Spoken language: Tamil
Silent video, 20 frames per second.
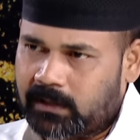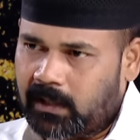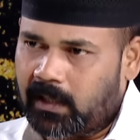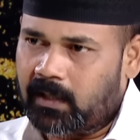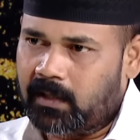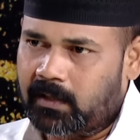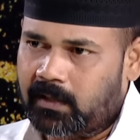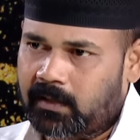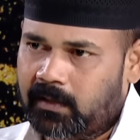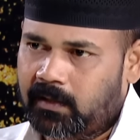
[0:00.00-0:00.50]

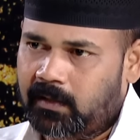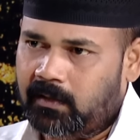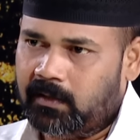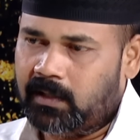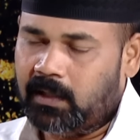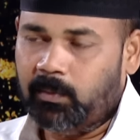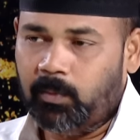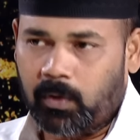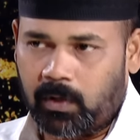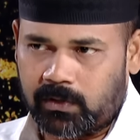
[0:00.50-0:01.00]
சேர்ந்து
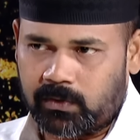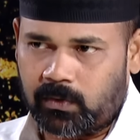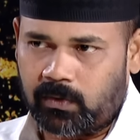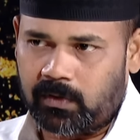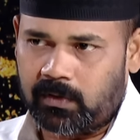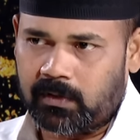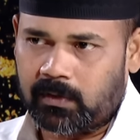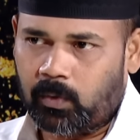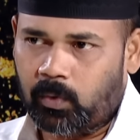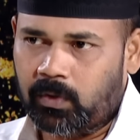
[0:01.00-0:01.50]
திமுக
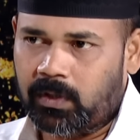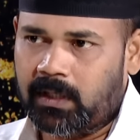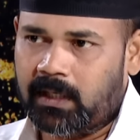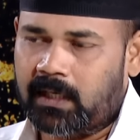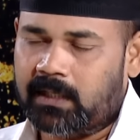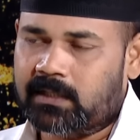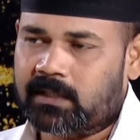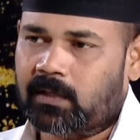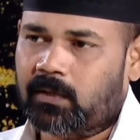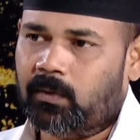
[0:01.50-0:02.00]
சொன்னது கூட்டணி
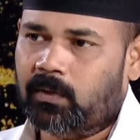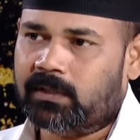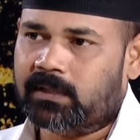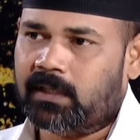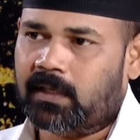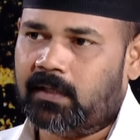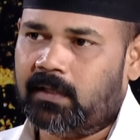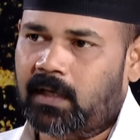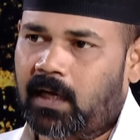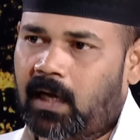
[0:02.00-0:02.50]
கட்சிகளோடு
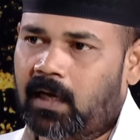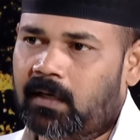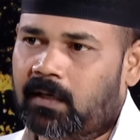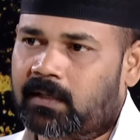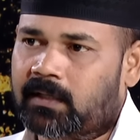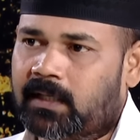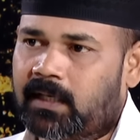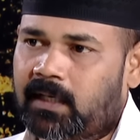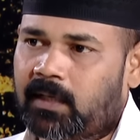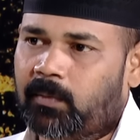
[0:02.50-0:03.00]
சேர்ந்து
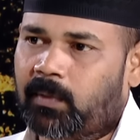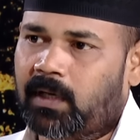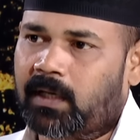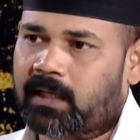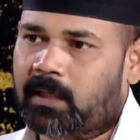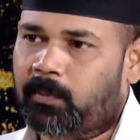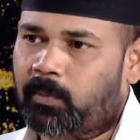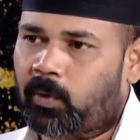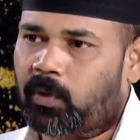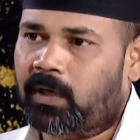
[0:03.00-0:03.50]
ஆளுநர் தேநீர்
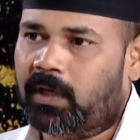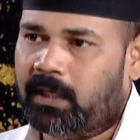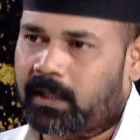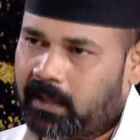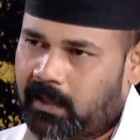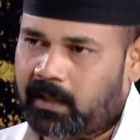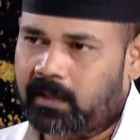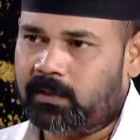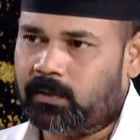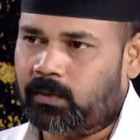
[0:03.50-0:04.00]
மாளிகையை
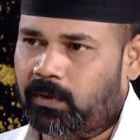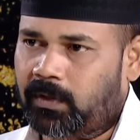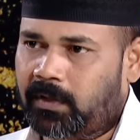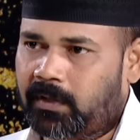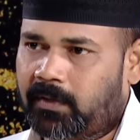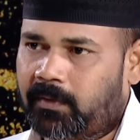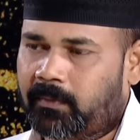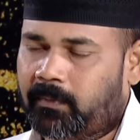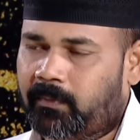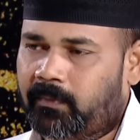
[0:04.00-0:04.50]
புறக்கணிக்கிறேன்னு
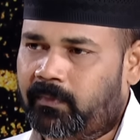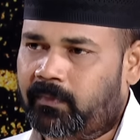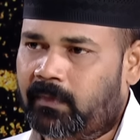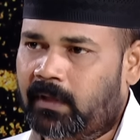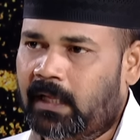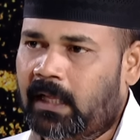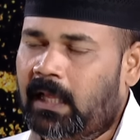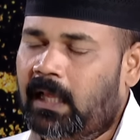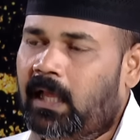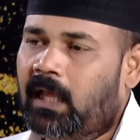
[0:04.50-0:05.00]
சொன்னீங்க
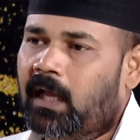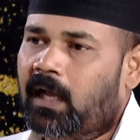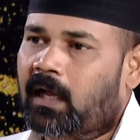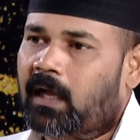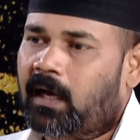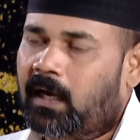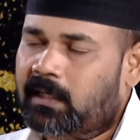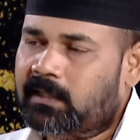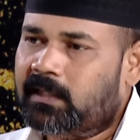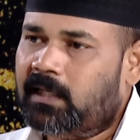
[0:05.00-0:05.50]

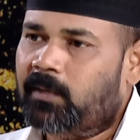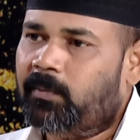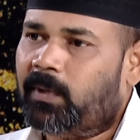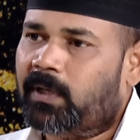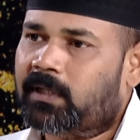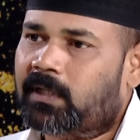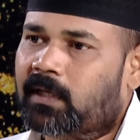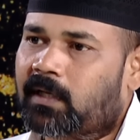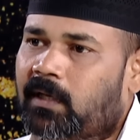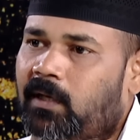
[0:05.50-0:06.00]
கடைசியில்
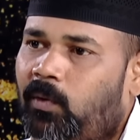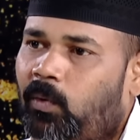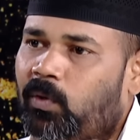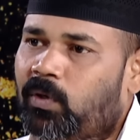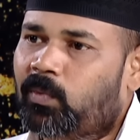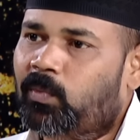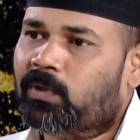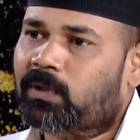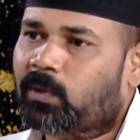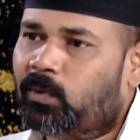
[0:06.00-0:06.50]
பார்த்தாக்கா
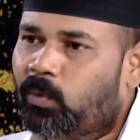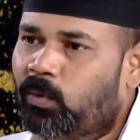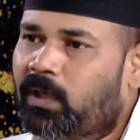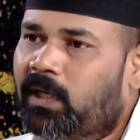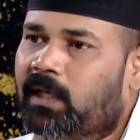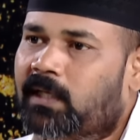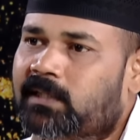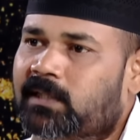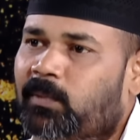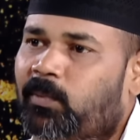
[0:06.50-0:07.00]
ஒட்டுமொத்த கூட்டணி
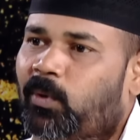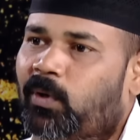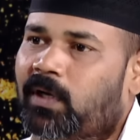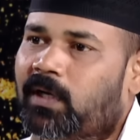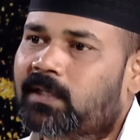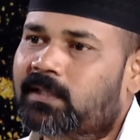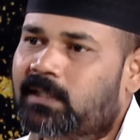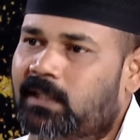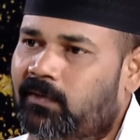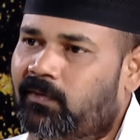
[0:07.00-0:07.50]
கட்சியை
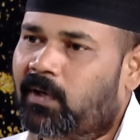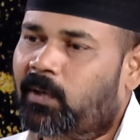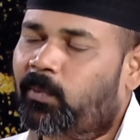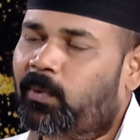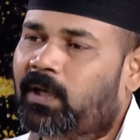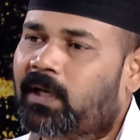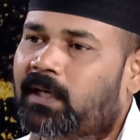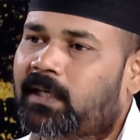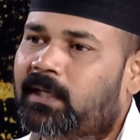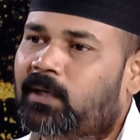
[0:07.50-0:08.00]
புறக்கணிச்சுட்டு இவங்க
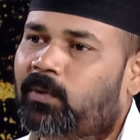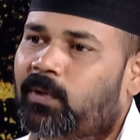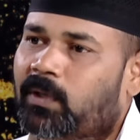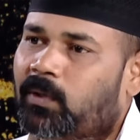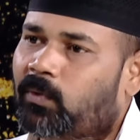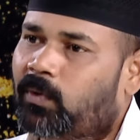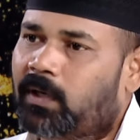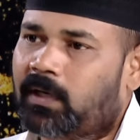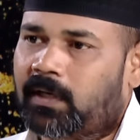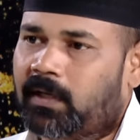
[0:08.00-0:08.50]
போய் எங்கள் டீ
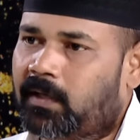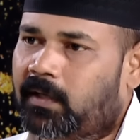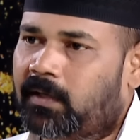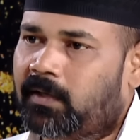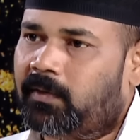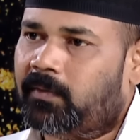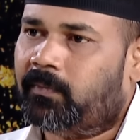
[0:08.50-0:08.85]
குடிக்க உட்காந்துட்டாங்க